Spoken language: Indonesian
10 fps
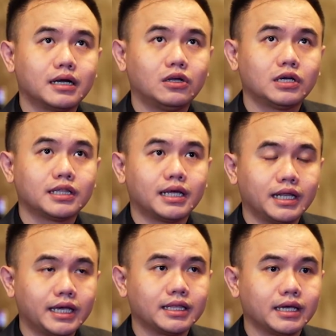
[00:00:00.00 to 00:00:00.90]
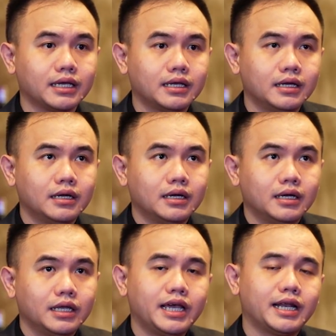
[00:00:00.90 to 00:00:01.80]
kalau kita lihat ya,
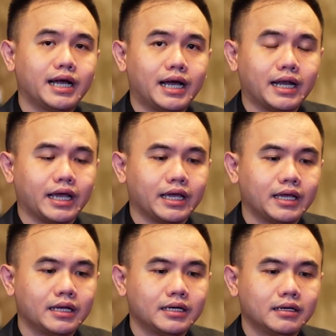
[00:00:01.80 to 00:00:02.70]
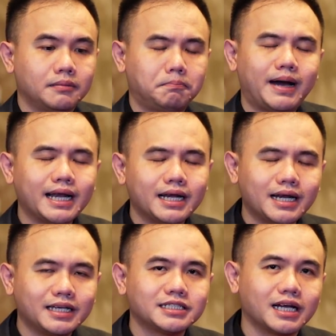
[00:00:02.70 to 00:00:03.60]
ini ada yang aneh.
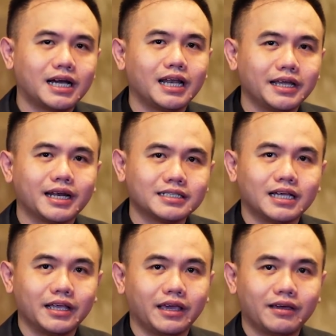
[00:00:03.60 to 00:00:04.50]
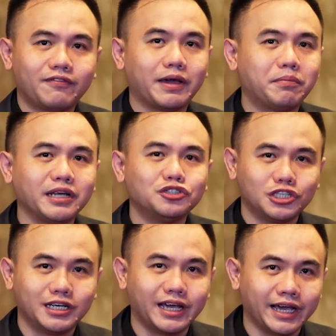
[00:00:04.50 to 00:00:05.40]
Panas sekali rasanya,
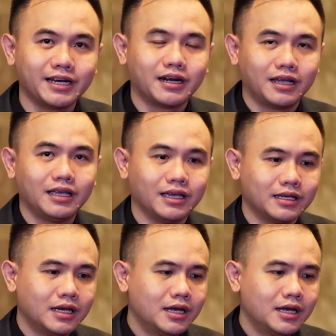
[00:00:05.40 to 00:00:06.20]
vibrationnya, energinya.